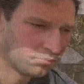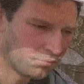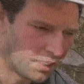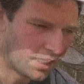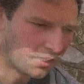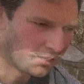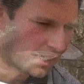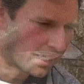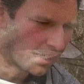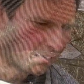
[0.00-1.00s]
là il
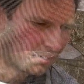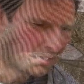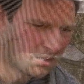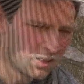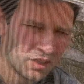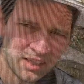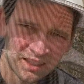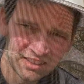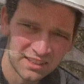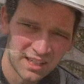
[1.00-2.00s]
y
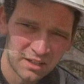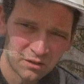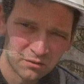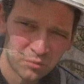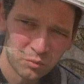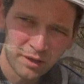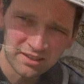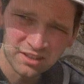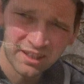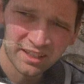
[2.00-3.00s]
il y a plus
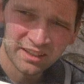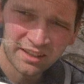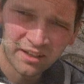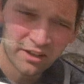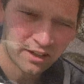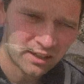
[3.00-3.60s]
personne à l'intérieur